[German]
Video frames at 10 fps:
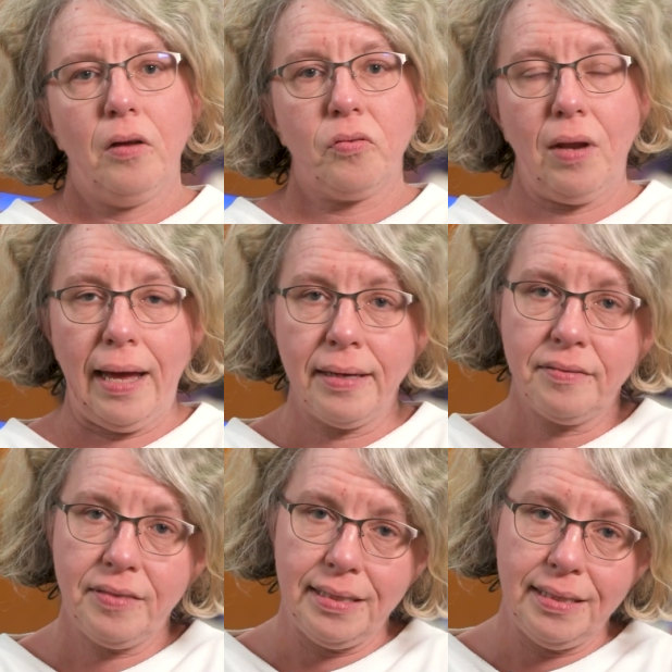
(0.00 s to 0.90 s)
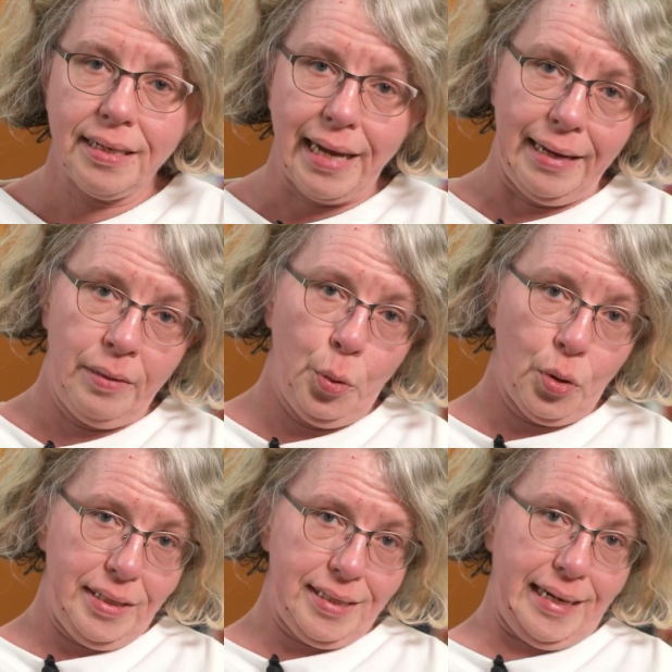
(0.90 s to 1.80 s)
Solange wir hier keine
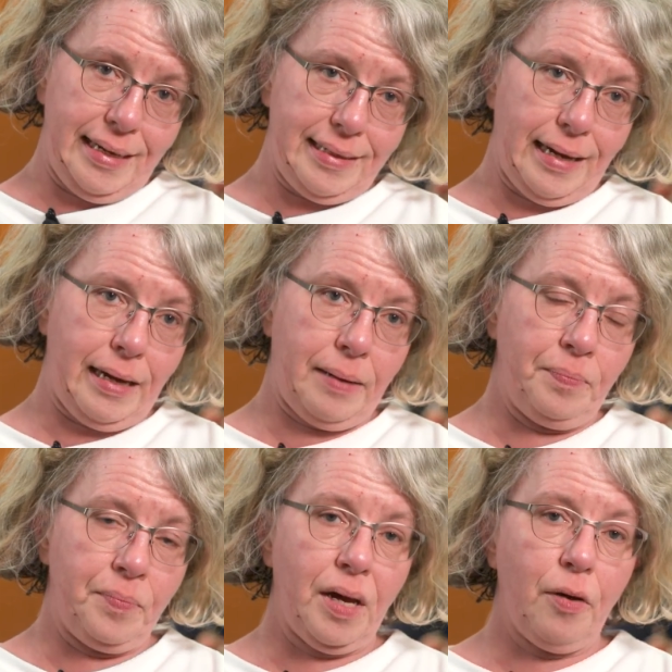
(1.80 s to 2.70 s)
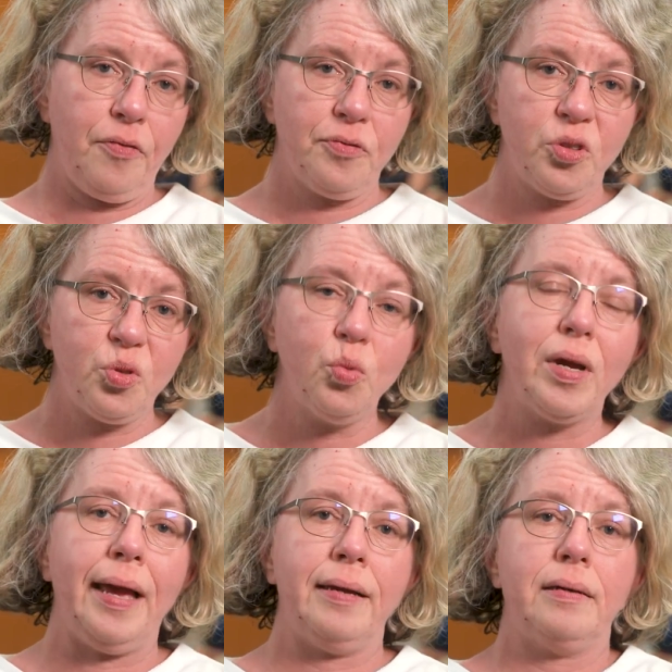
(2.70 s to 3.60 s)
Möglichkeit haben auf
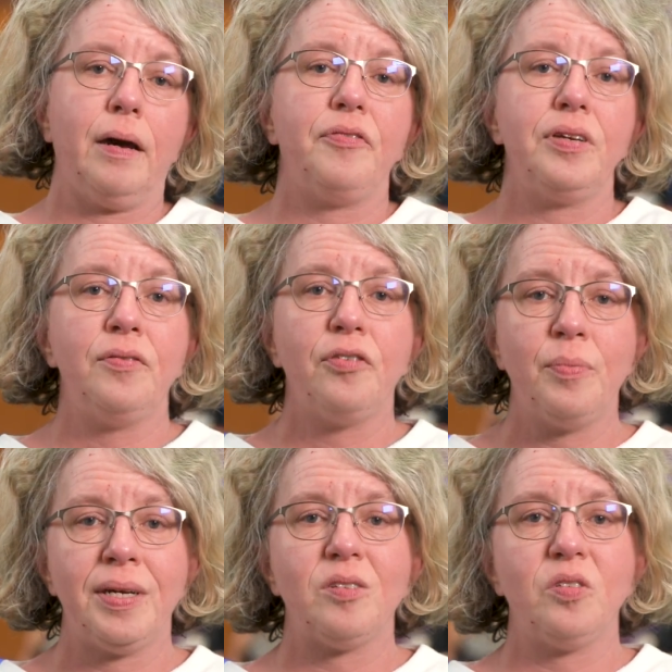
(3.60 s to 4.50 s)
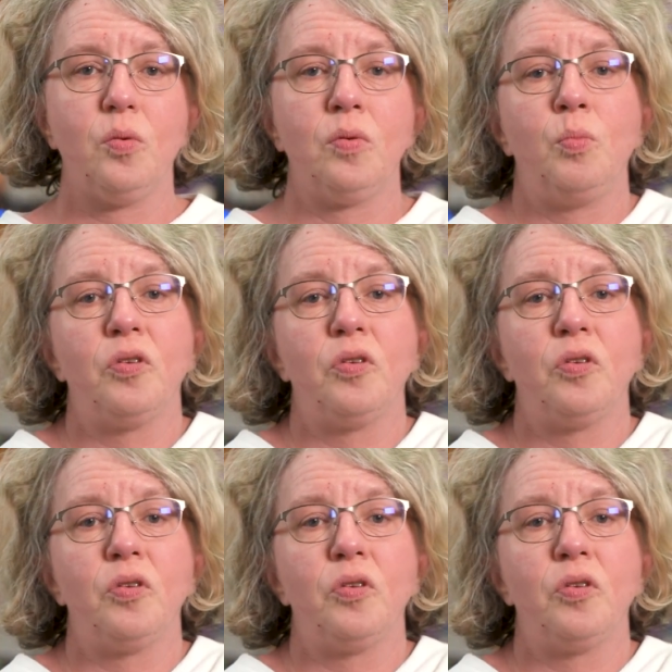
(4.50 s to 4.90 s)
Zugänge, auf Informationen,